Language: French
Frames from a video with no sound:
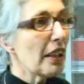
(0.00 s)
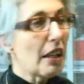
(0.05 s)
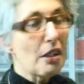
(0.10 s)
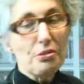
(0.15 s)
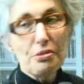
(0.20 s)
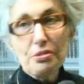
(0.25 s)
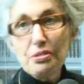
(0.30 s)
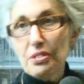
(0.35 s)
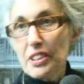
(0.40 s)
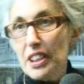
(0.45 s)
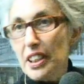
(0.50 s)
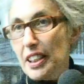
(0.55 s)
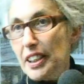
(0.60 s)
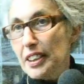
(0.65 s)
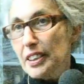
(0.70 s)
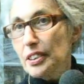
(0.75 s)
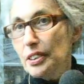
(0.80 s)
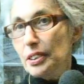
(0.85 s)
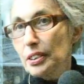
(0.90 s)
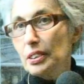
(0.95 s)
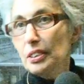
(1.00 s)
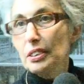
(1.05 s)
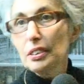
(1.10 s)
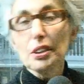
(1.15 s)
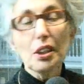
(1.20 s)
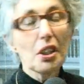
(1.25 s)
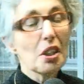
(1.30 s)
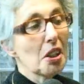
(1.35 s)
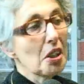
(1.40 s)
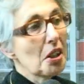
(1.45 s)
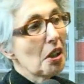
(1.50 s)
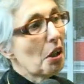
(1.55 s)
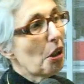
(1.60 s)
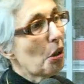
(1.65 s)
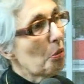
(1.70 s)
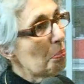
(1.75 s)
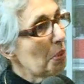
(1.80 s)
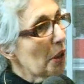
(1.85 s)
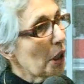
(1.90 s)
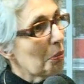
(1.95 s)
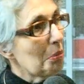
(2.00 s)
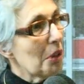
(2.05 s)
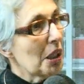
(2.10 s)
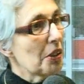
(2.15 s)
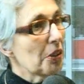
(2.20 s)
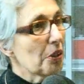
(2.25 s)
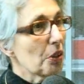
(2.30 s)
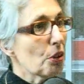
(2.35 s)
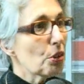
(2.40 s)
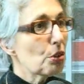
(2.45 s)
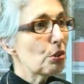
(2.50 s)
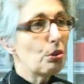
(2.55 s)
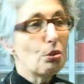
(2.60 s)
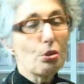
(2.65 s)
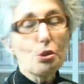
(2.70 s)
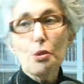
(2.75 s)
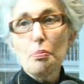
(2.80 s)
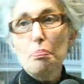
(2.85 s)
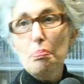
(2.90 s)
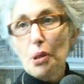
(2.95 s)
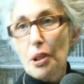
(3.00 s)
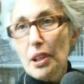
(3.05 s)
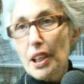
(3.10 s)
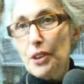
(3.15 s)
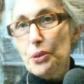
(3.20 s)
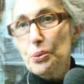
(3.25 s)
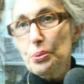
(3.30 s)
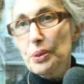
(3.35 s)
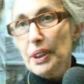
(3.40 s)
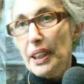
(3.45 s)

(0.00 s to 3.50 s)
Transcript: La fête euh, en permanence, le sport à tout